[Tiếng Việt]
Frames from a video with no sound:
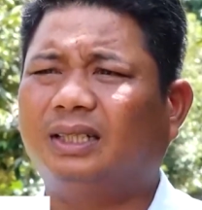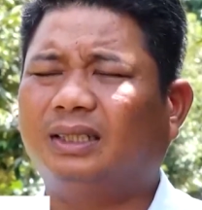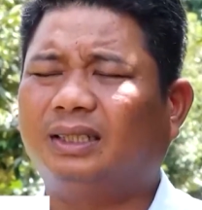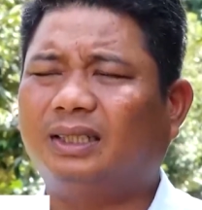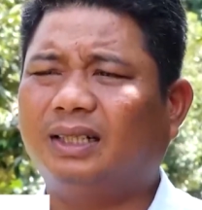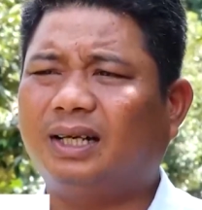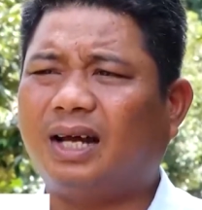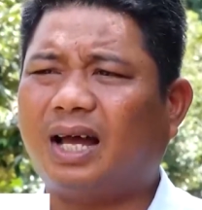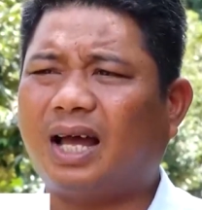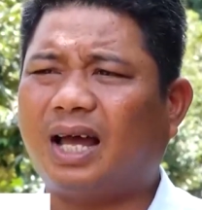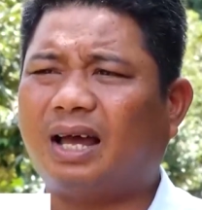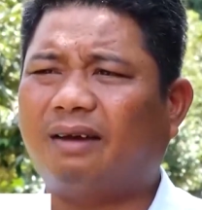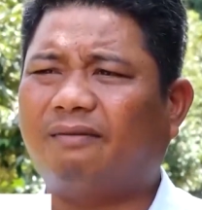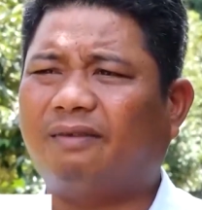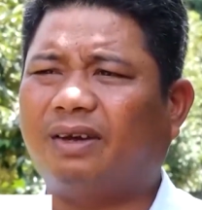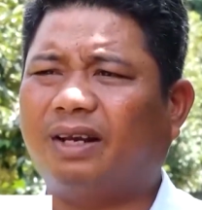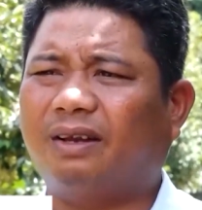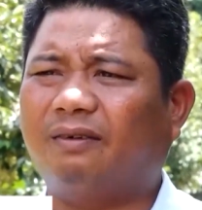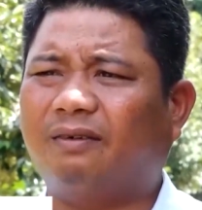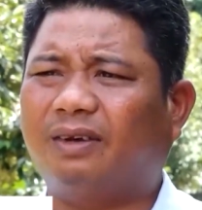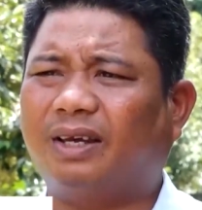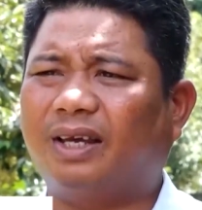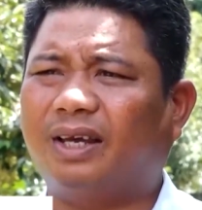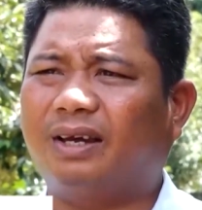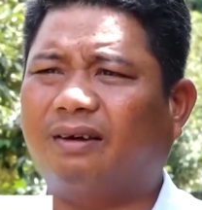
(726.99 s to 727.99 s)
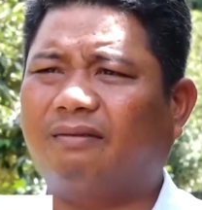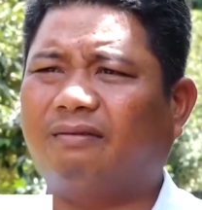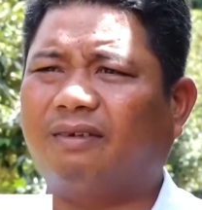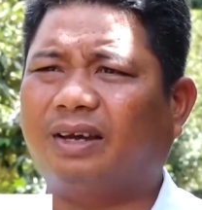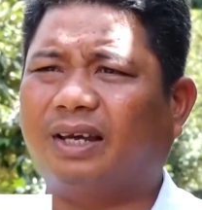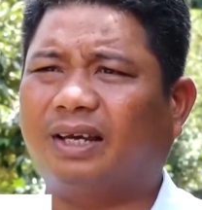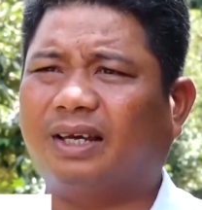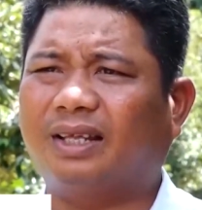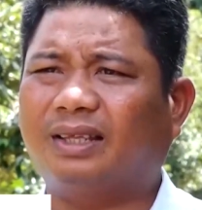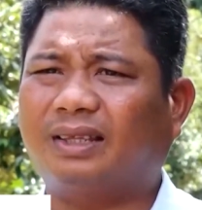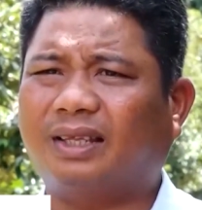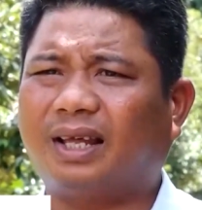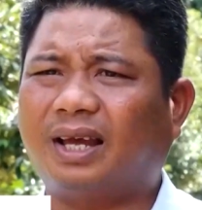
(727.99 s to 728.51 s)
thứ hai về điều kiện về
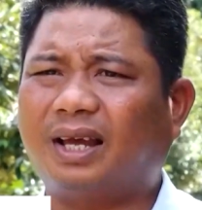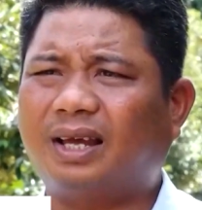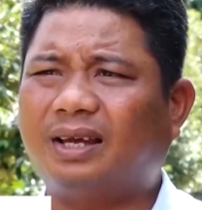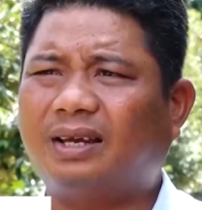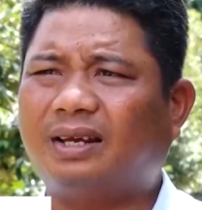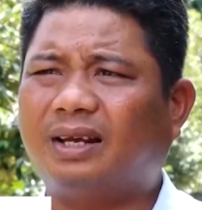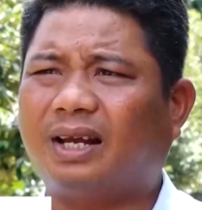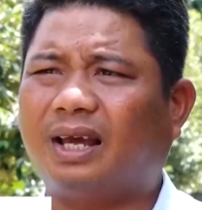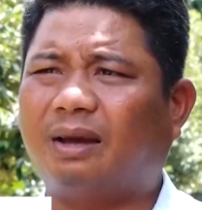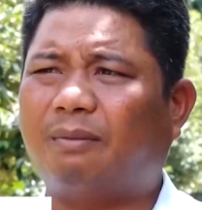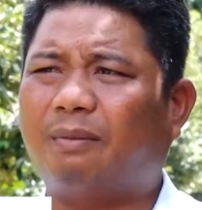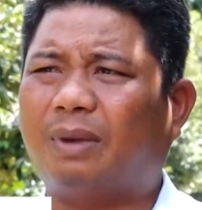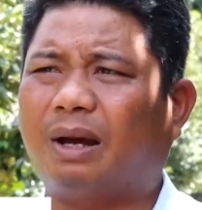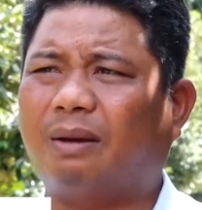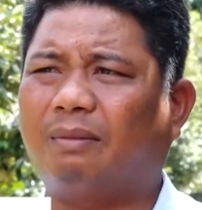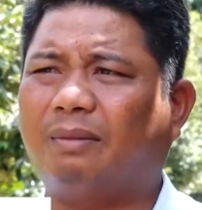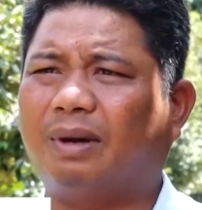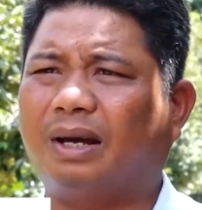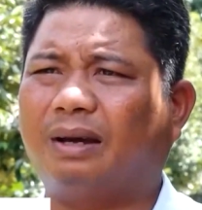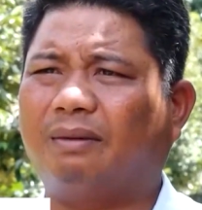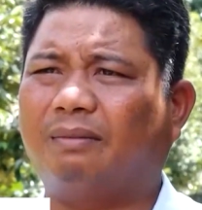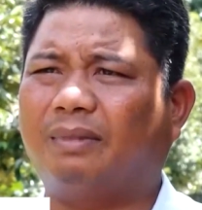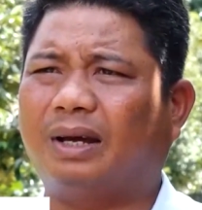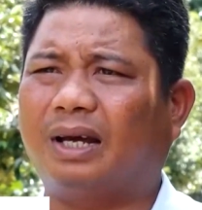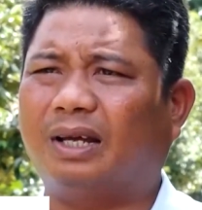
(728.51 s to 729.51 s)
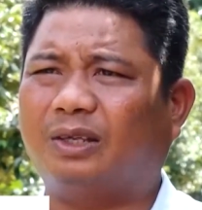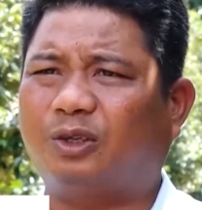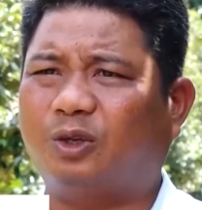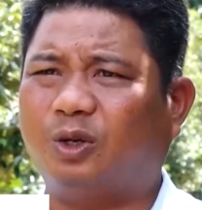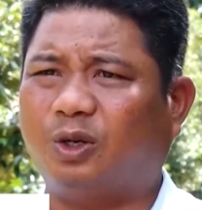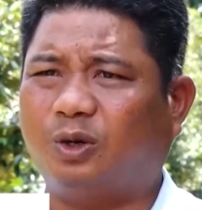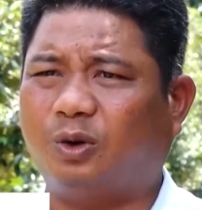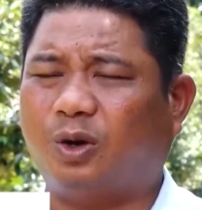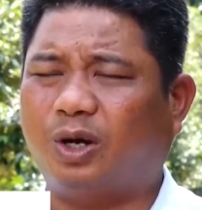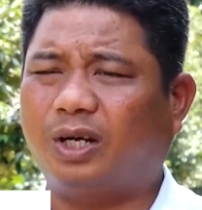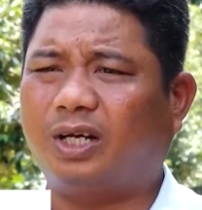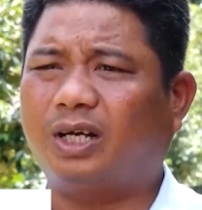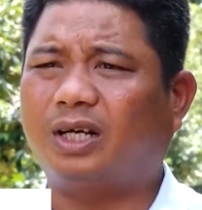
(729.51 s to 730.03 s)
kinh tế để mà
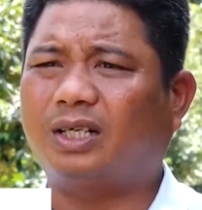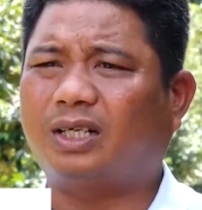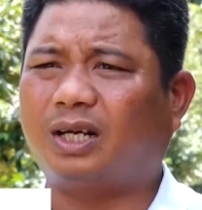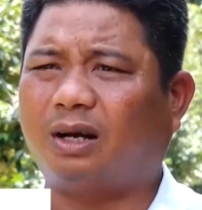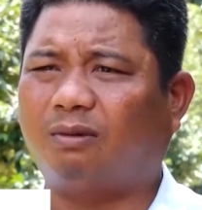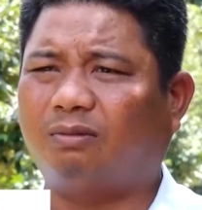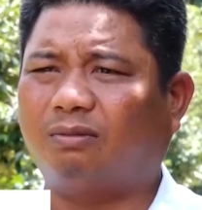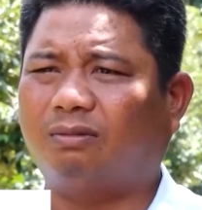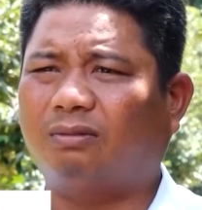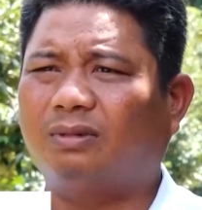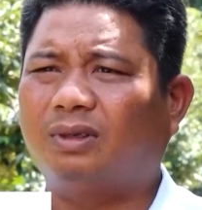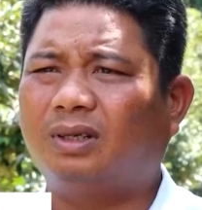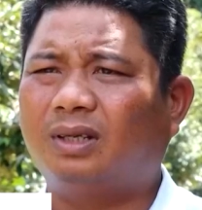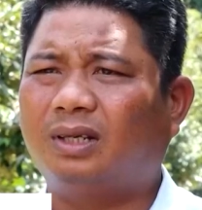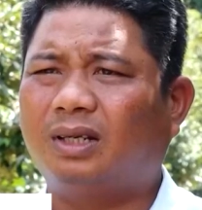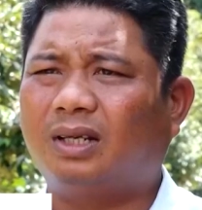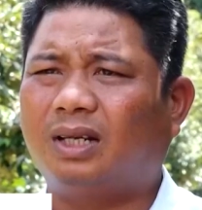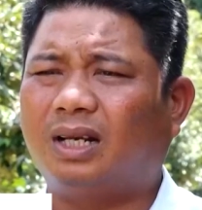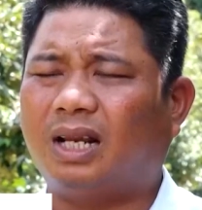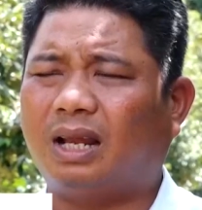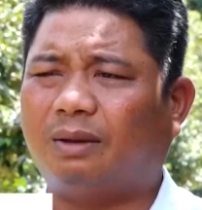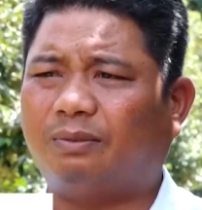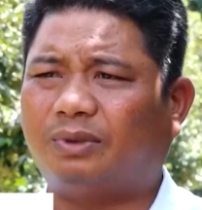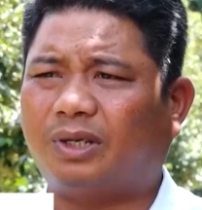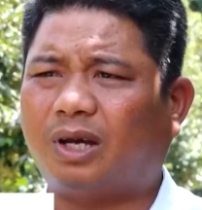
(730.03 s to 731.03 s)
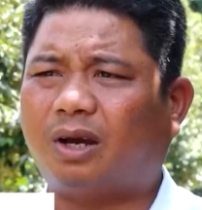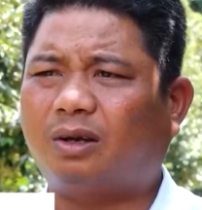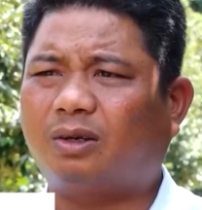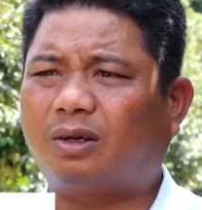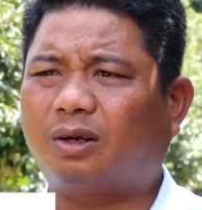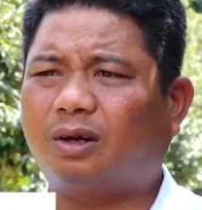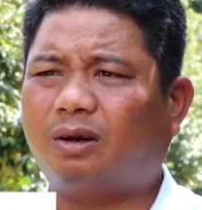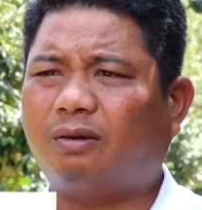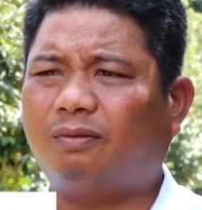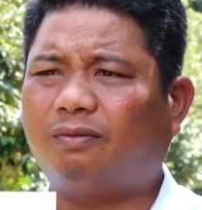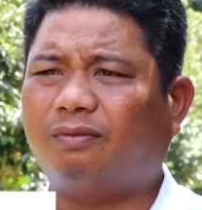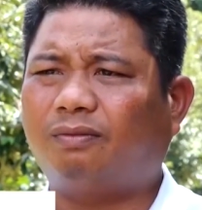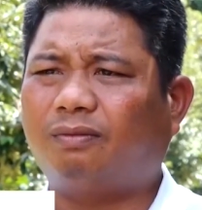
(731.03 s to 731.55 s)
chuyển đổi cơ trồng làm sao cho
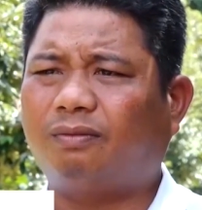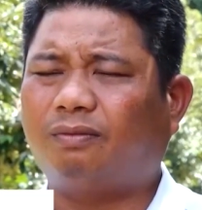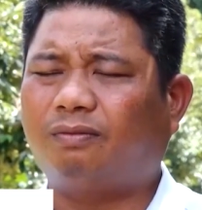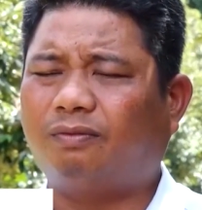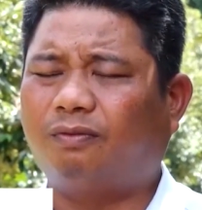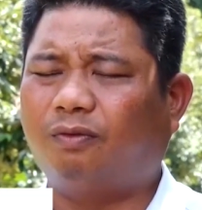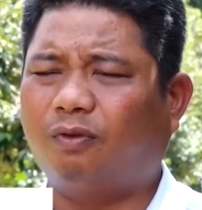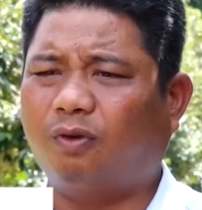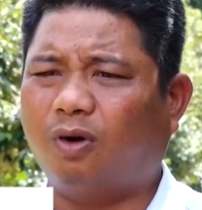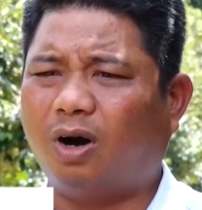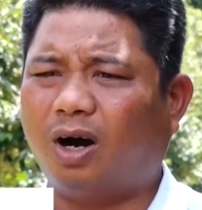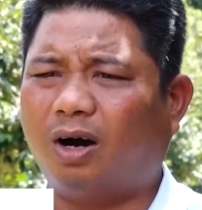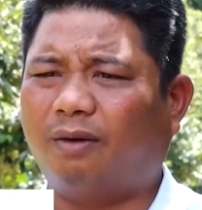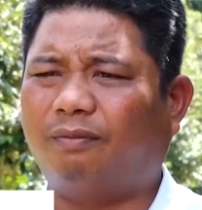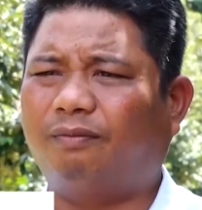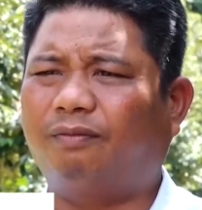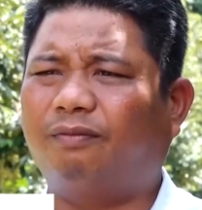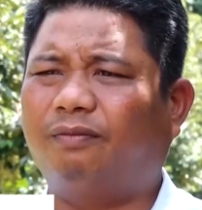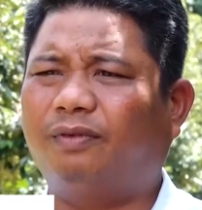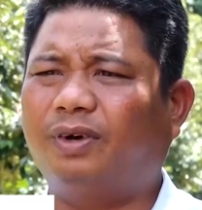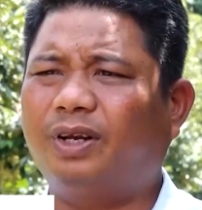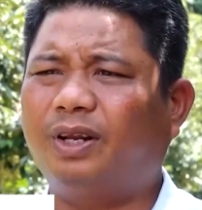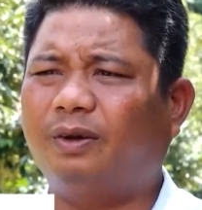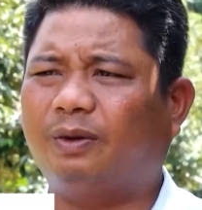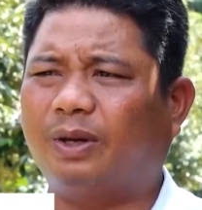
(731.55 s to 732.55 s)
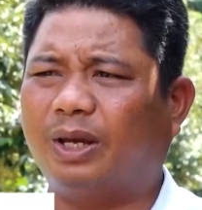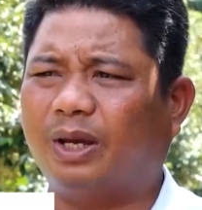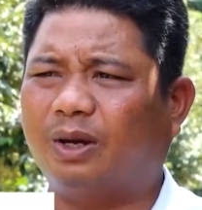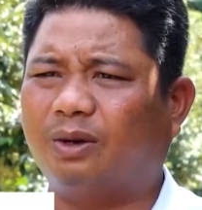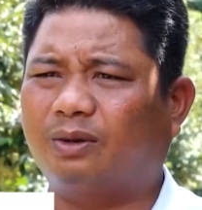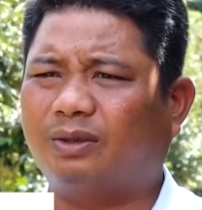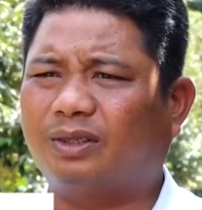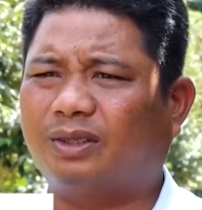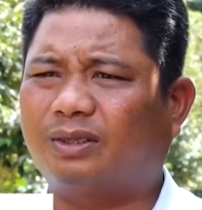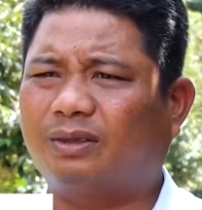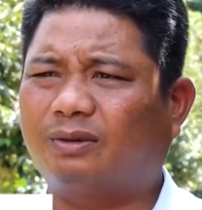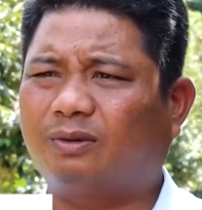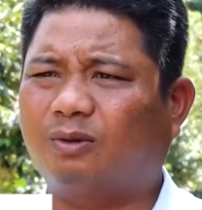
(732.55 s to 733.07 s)
nó phù hợp với điều kiện
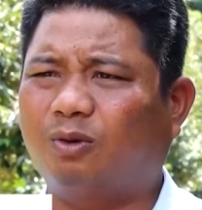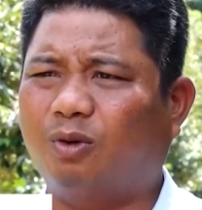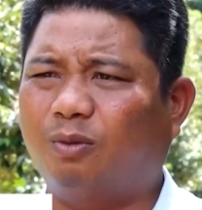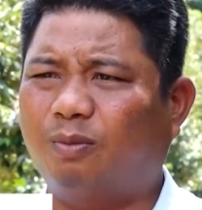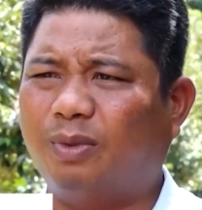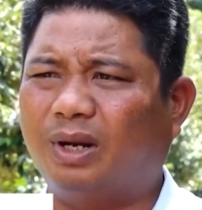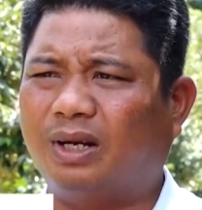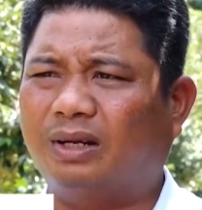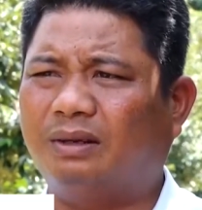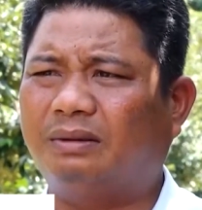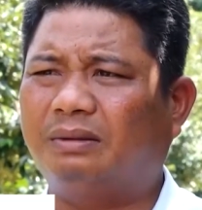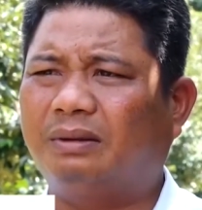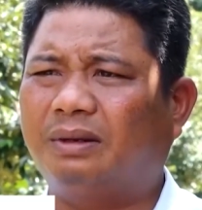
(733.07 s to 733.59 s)
của mình.